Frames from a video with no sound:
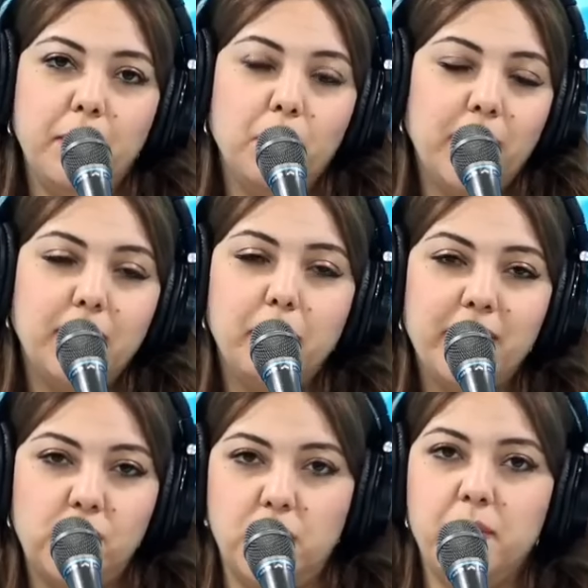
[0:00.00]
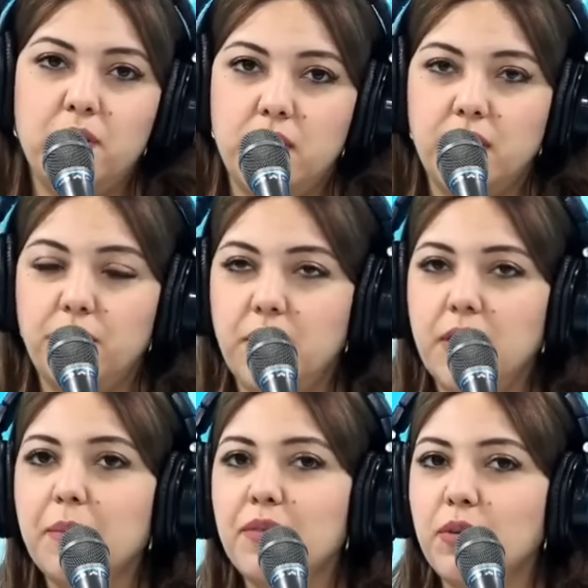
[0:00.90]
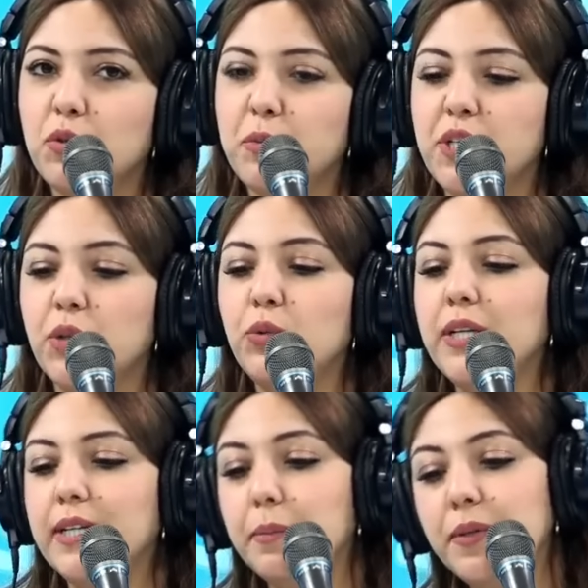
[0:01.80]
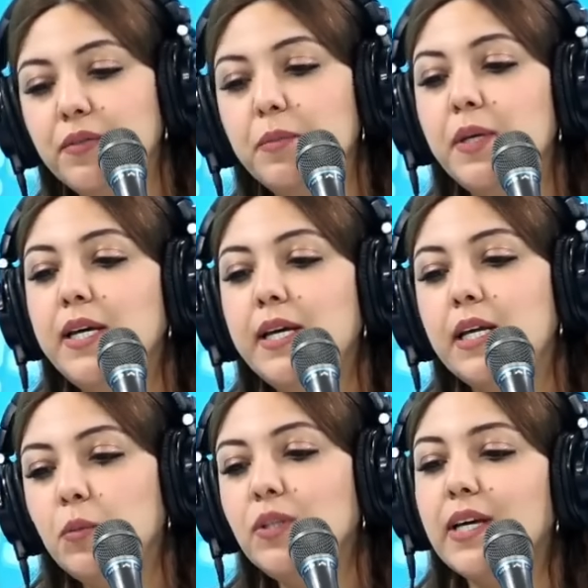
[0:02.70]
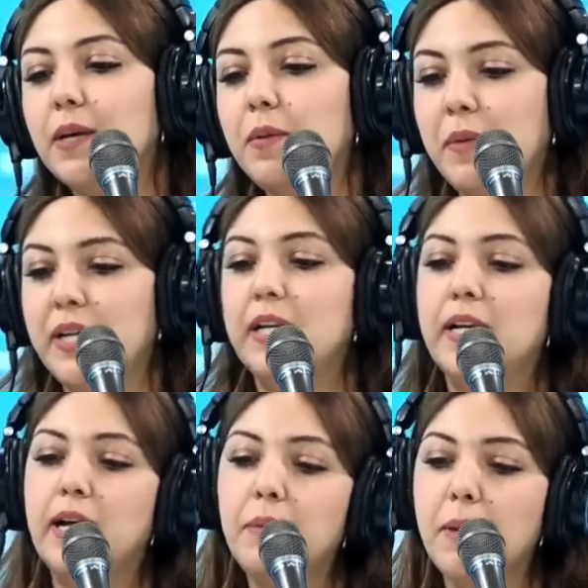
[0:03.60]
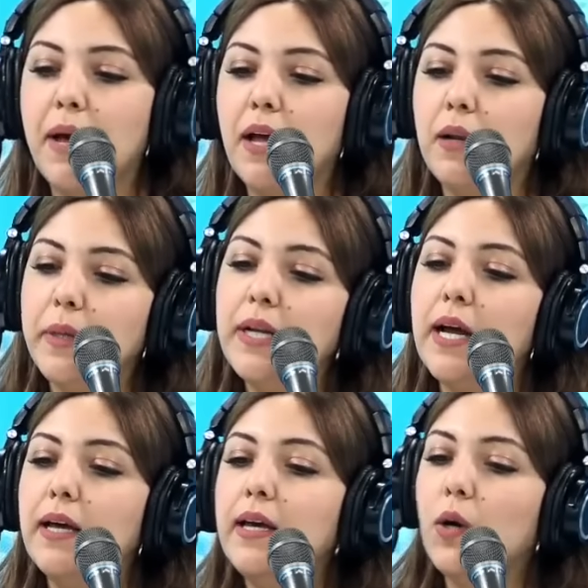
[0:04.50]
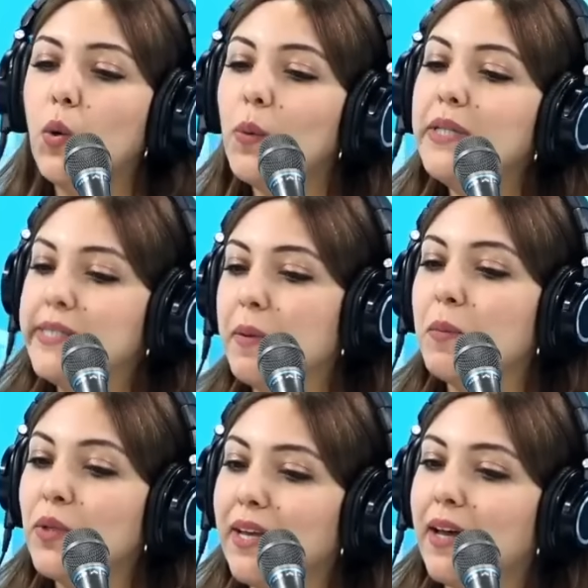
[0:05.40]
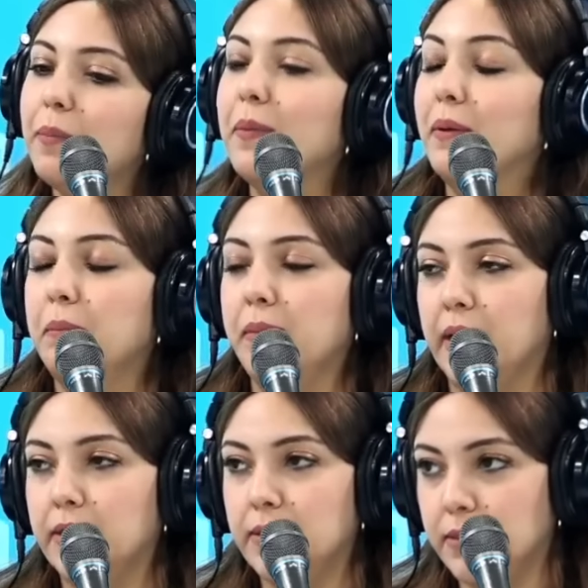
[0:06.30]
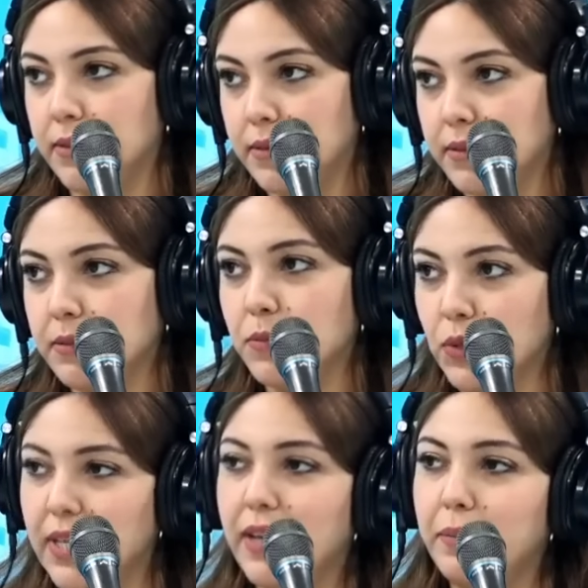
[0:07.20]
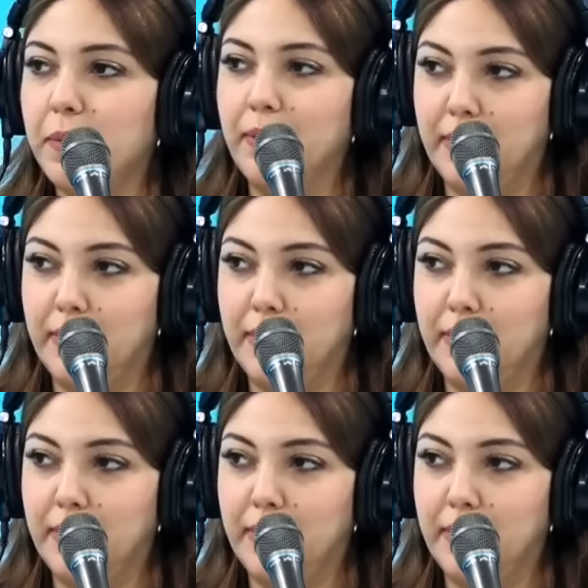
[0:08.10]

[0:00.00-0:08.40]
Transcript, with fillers: واحده برشا برشا كيف انا ما يفهموش برشا الكره نحب نفهم المنتخب المالي اللي لعبنا معاه البارح هو يتسمى منتخب يعني آه، منتخب